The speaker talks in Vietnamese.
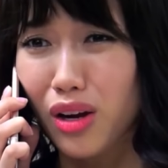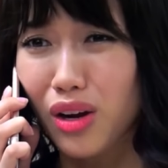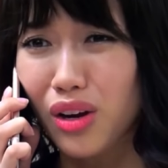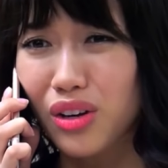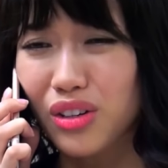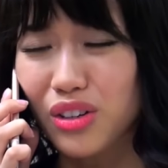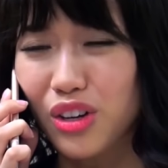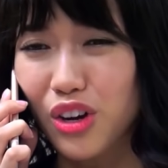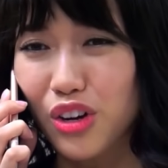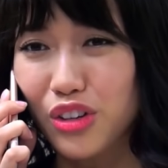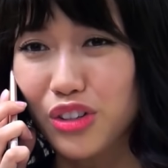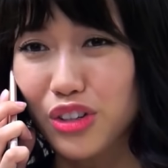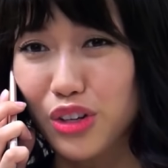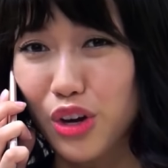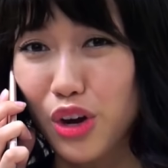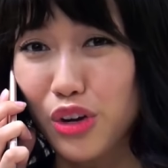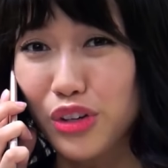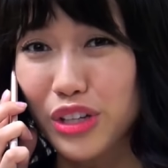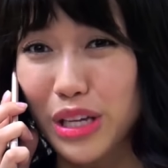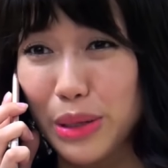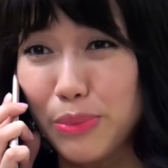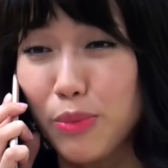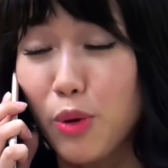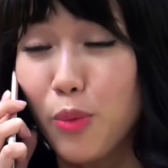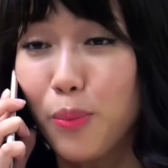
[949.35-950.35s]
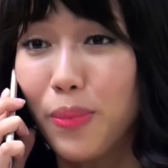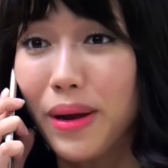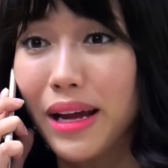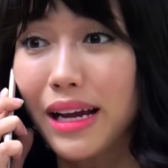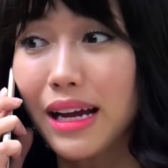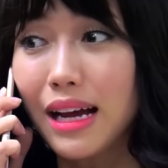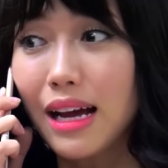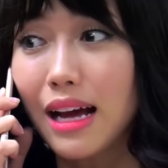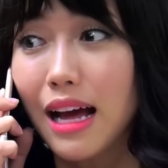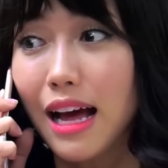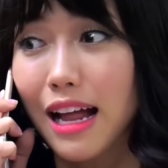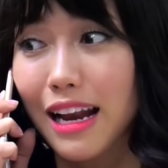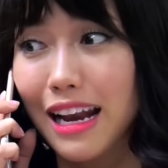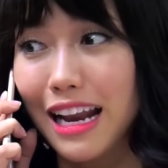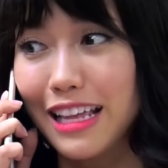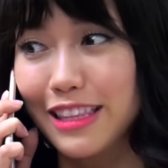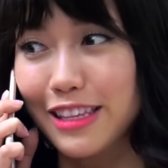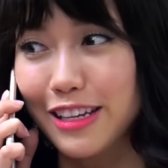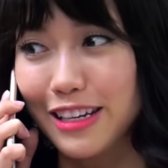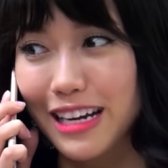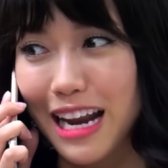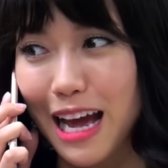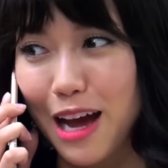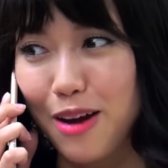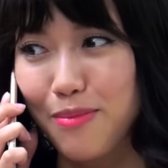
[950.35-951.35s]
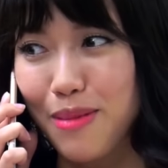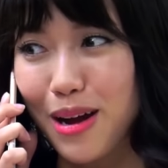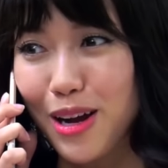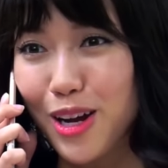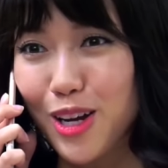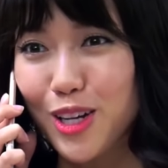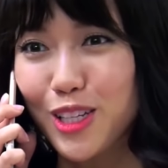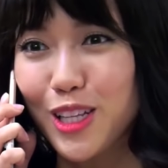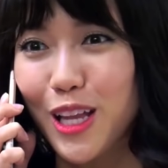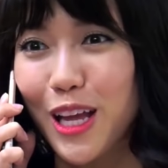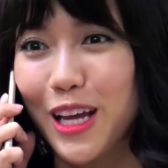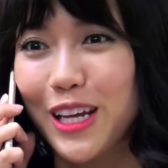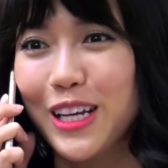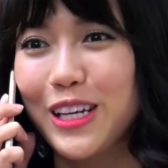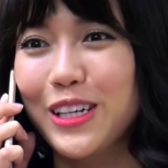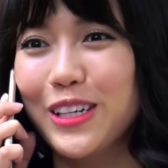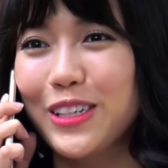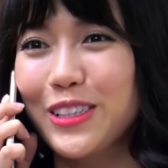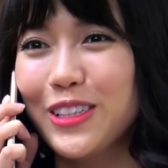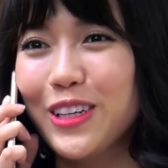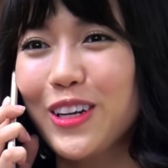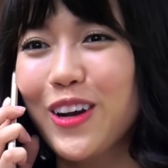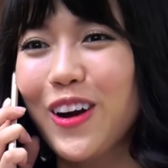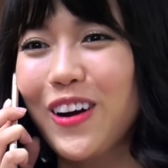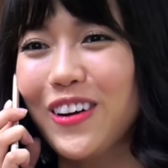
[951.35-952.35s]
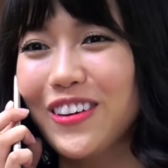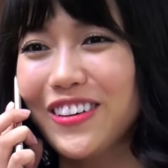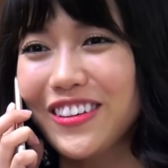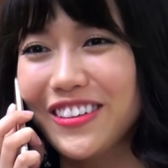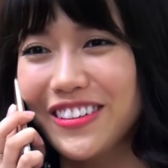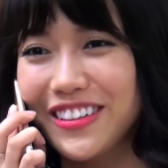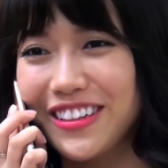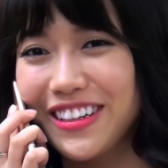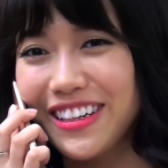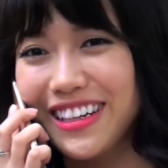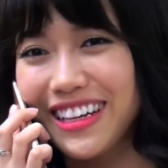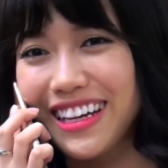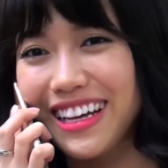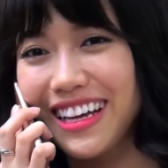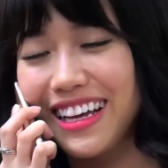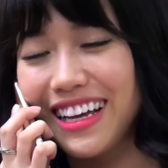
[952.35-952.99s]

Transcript: con con con chỉ muốn biết á là chừng nào bác có thể gửi cho con được